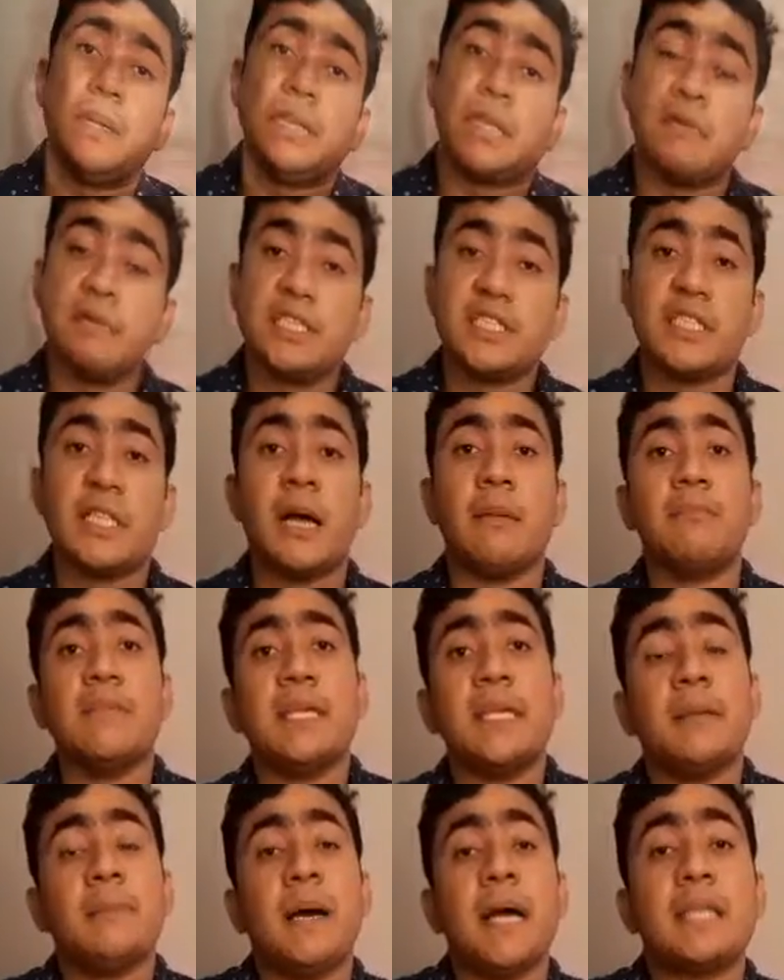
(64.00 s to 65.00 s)
पंद्रहवीं
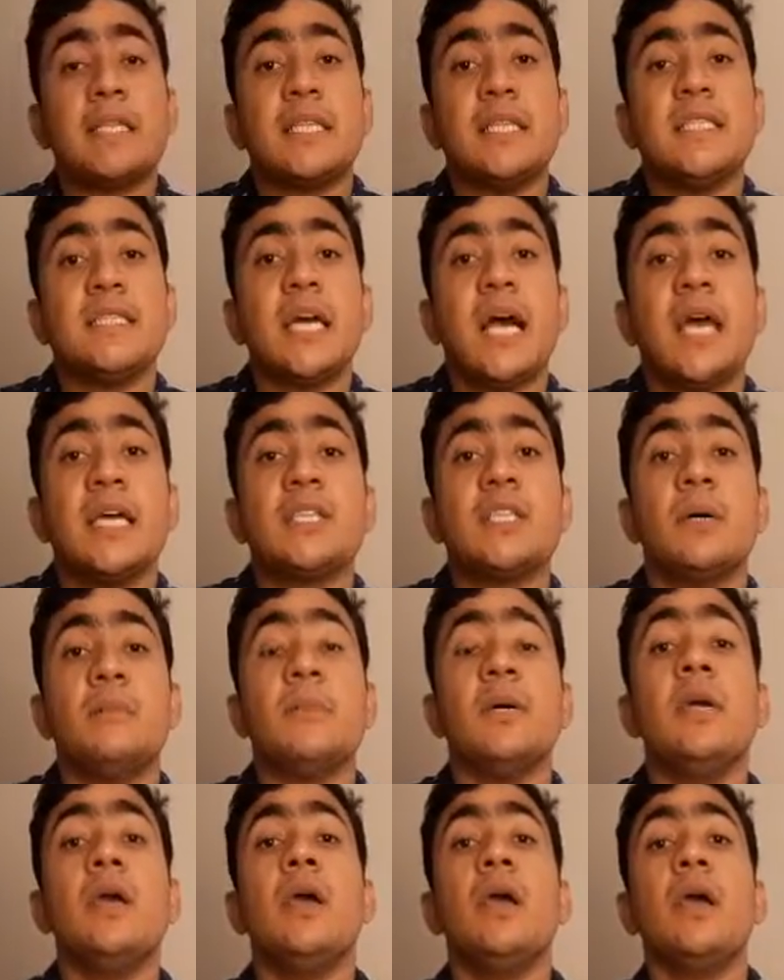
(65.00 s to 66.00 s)
शताब्दी की बात की जाए
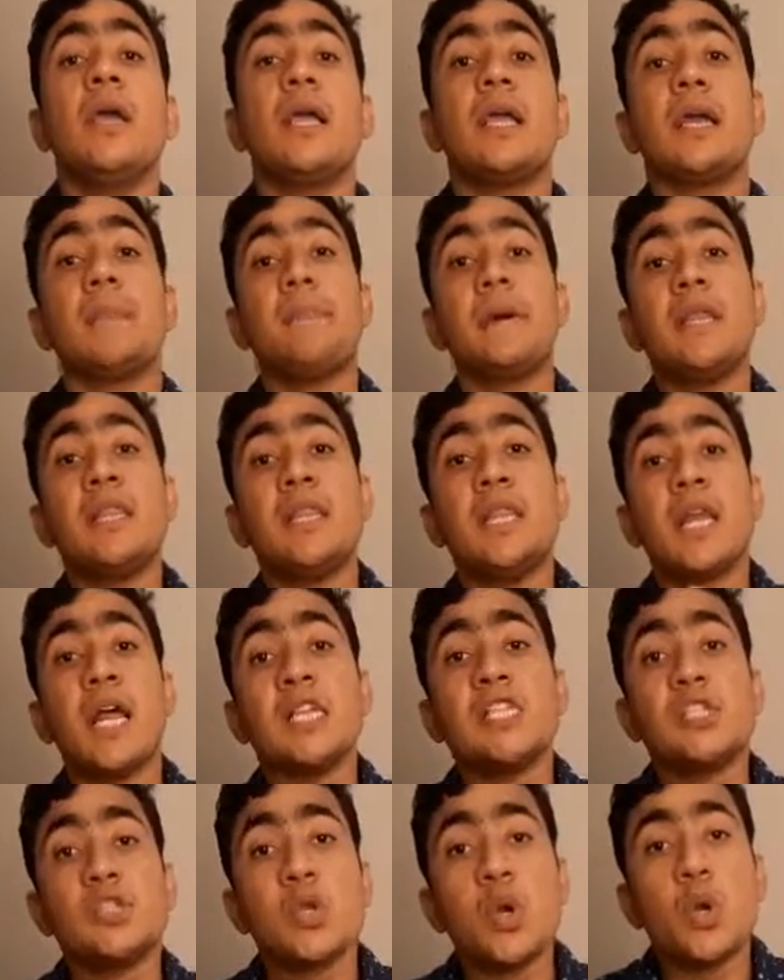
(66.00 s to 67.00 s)
तब कि
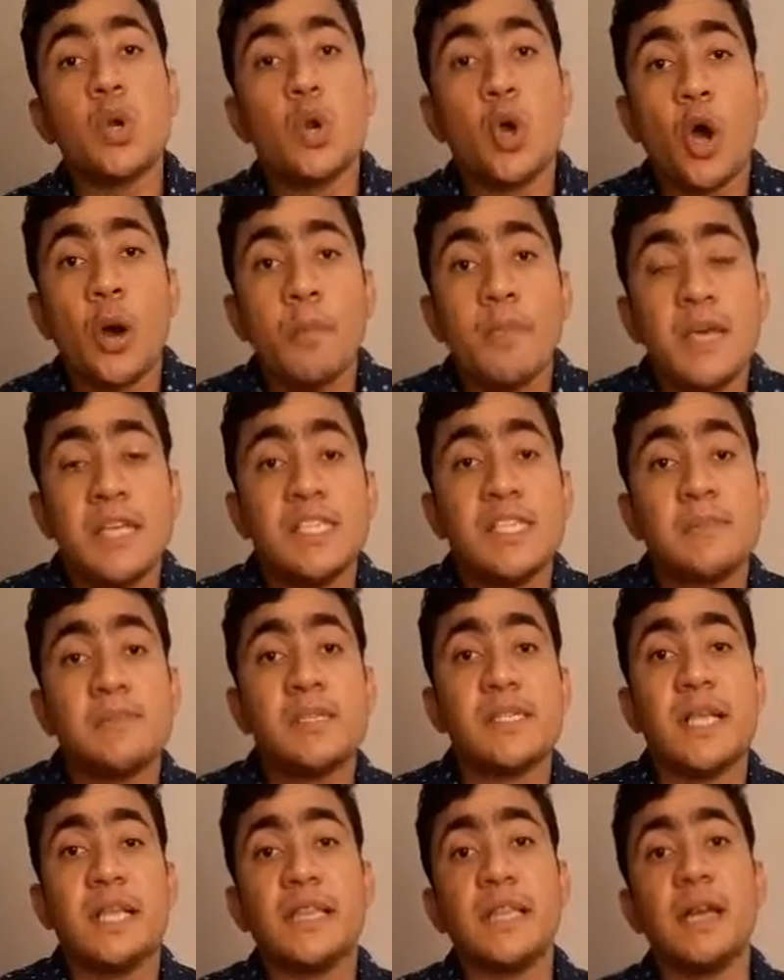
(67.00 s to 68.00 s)
1509 में जब
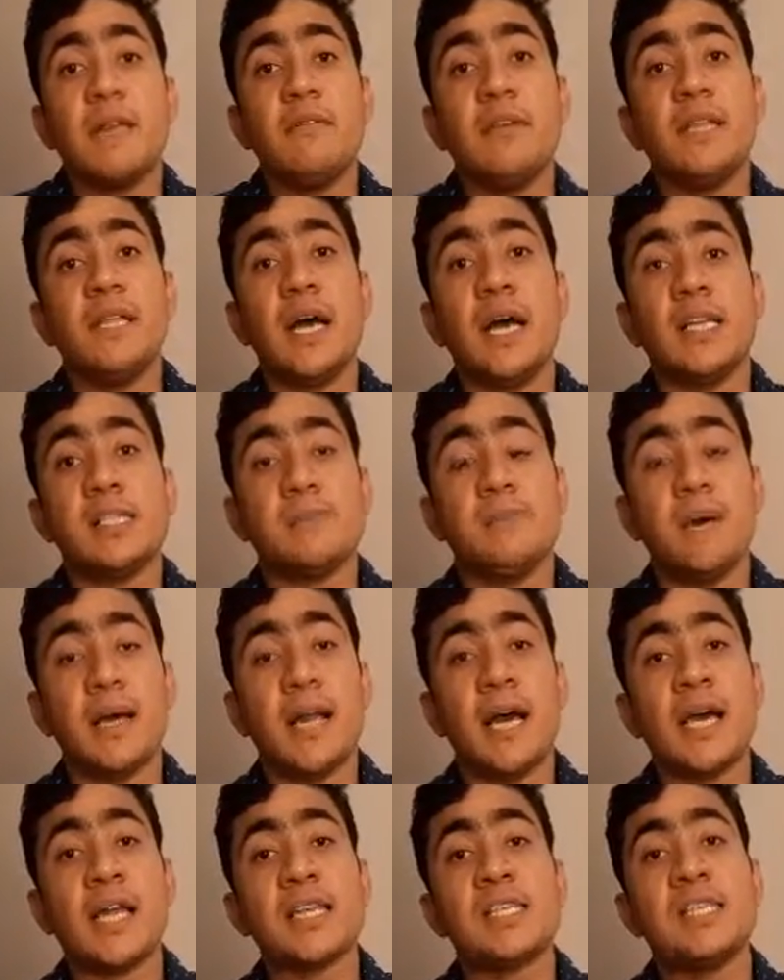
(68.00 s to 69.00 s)
संत रविदास
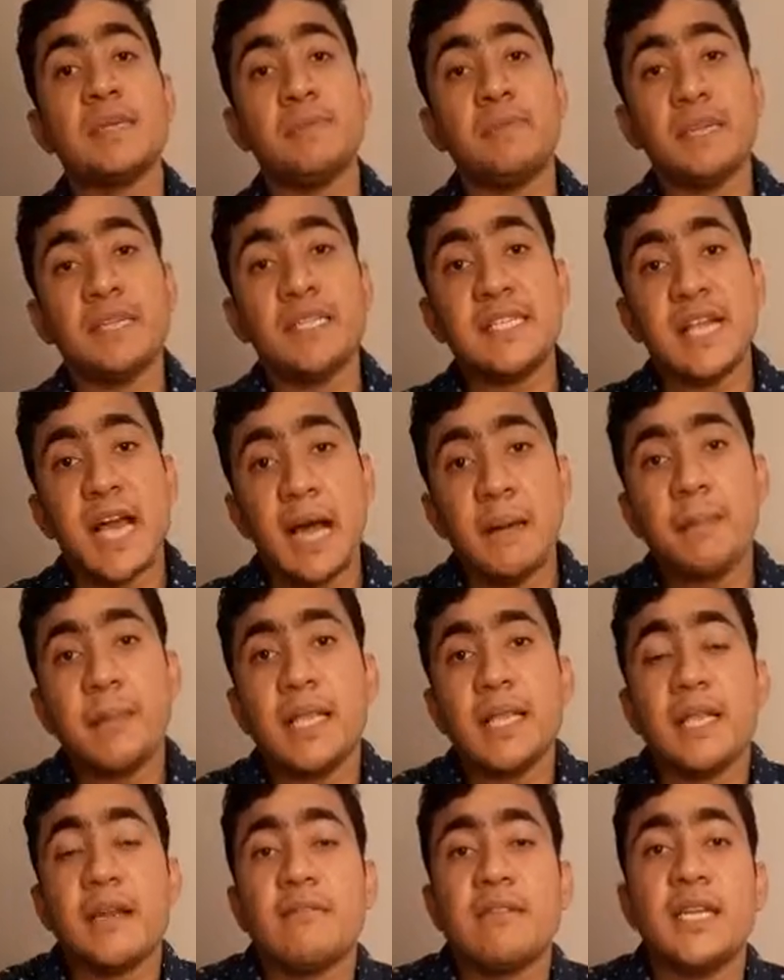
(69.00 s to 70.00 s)
बनारस से पंजाब
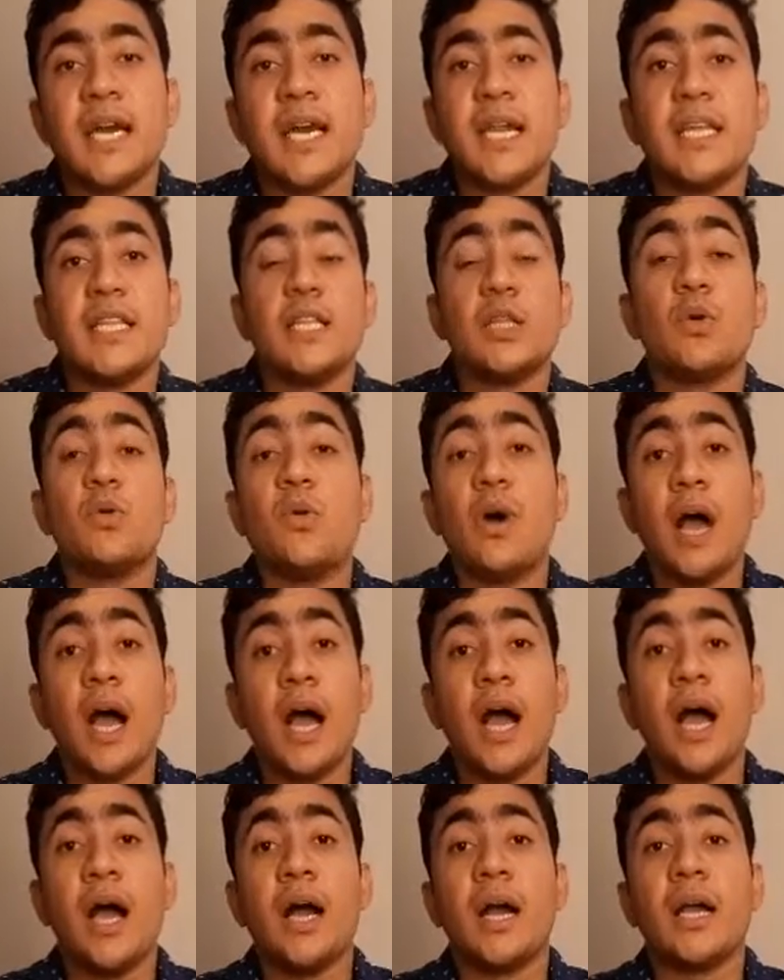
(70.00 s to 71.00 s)
की तरफ जा रहे थे तो
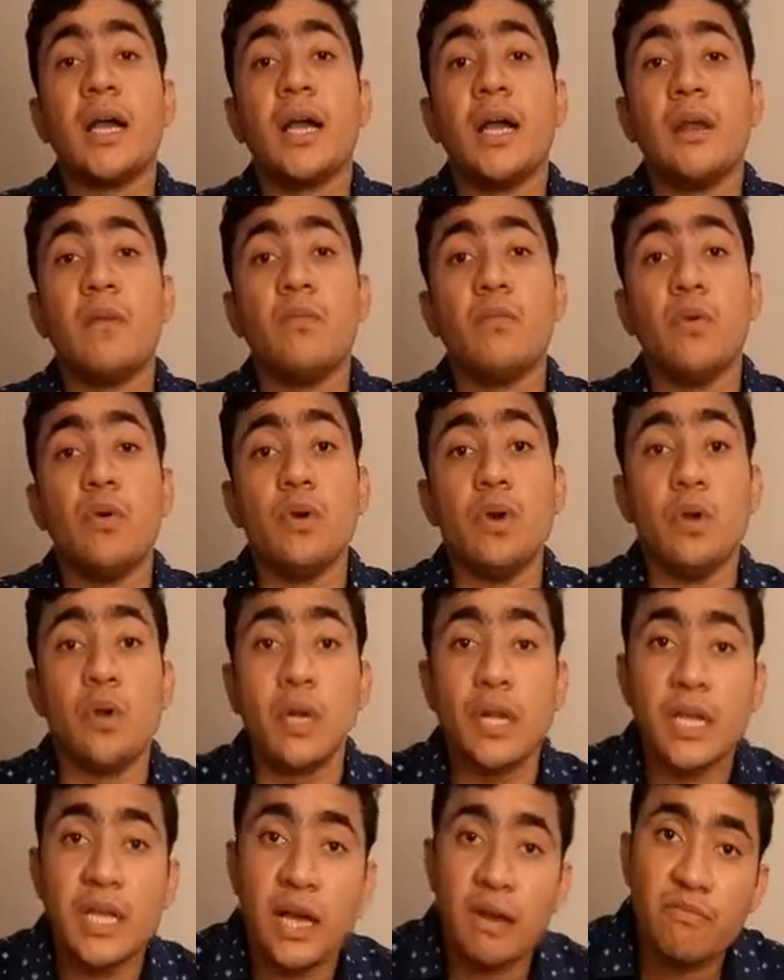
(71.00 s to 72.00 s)
वहाँ आकर वो
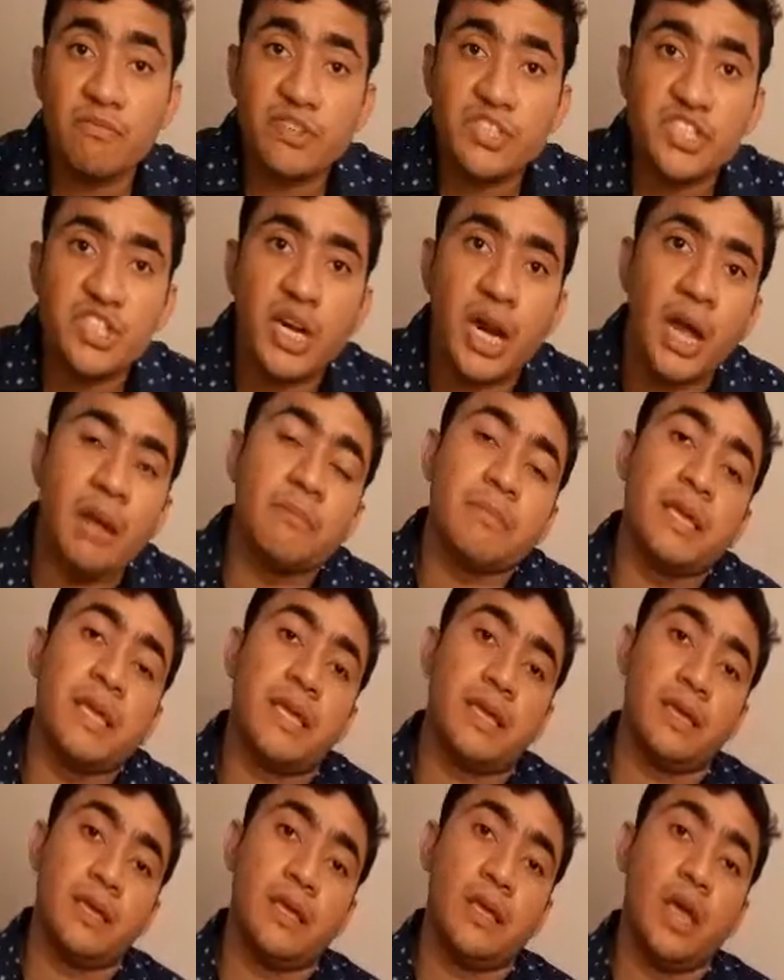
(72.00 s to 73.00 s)
उन्होंने यहाँ विश्राम की